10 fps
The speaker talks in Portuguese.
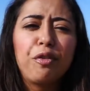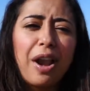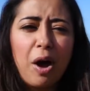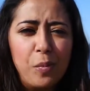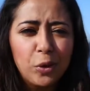
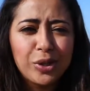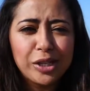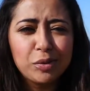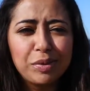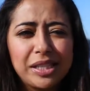falar o
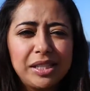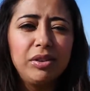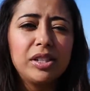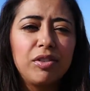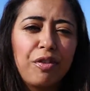português do
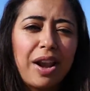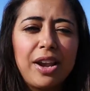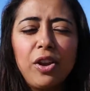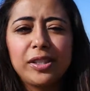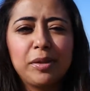Brasil, eles vão
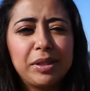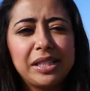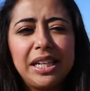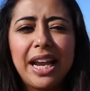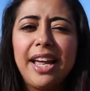falar, nossa, é
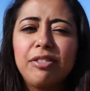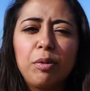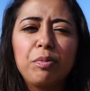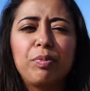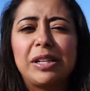brasileira,
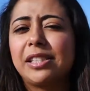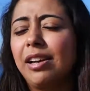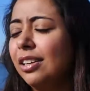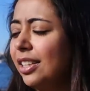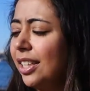vão me
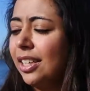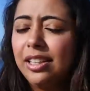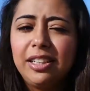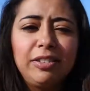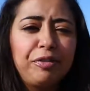passar,
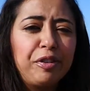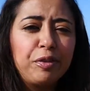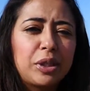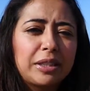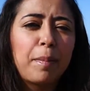enfim,
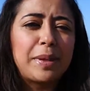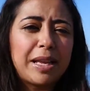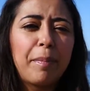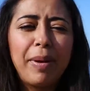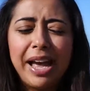vão tentar
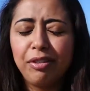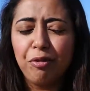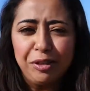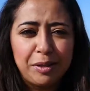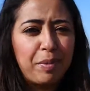passar a perna, vão
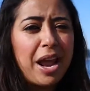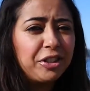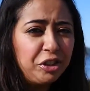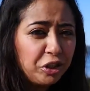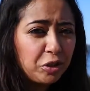fazer
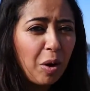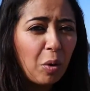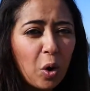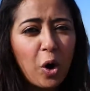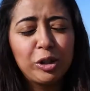piadinha de mau
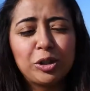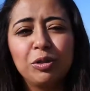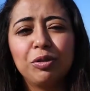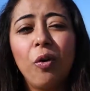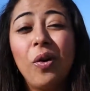
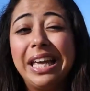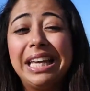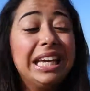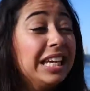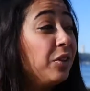gosto, vão.
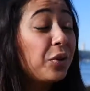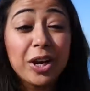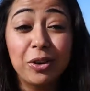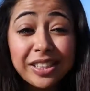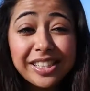E o que
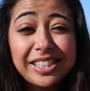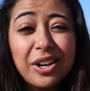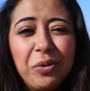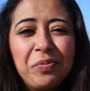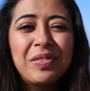
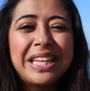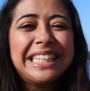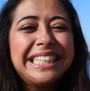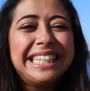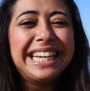aconteceu?
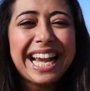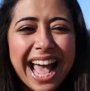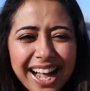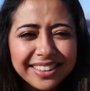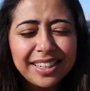
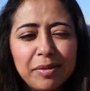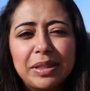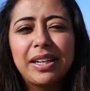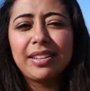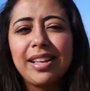Nada, me
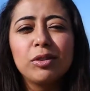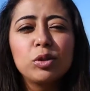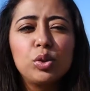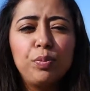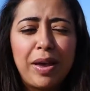trataram
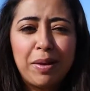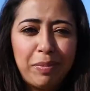super